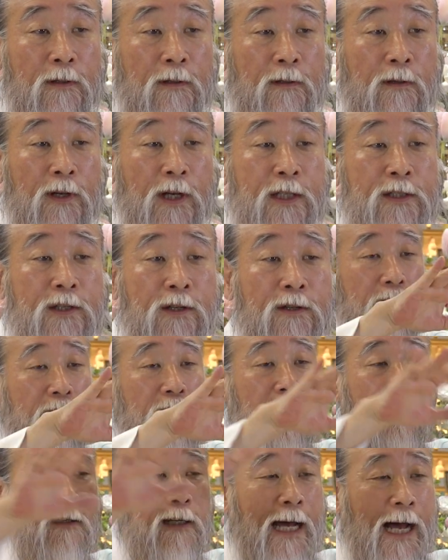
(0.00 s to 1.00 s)
그래서
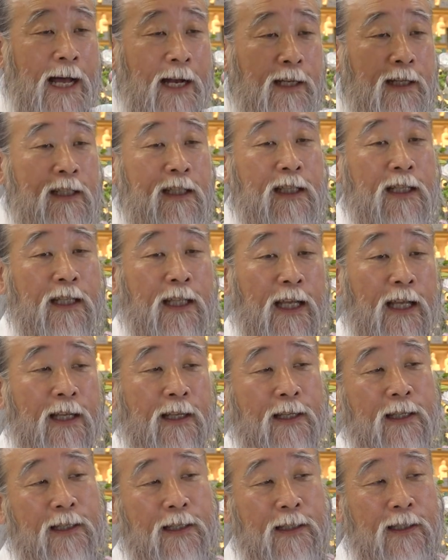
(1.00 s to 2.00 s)
이걸 아리킨
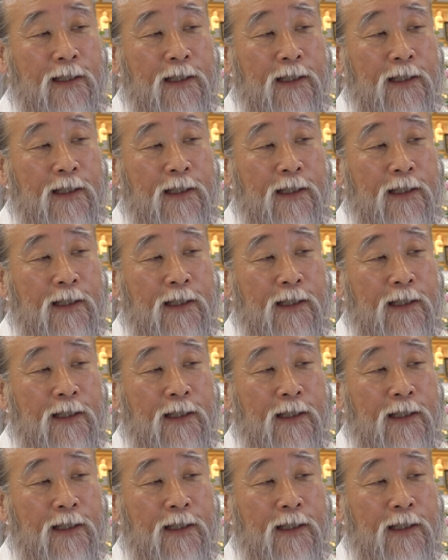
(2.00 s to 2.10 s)
게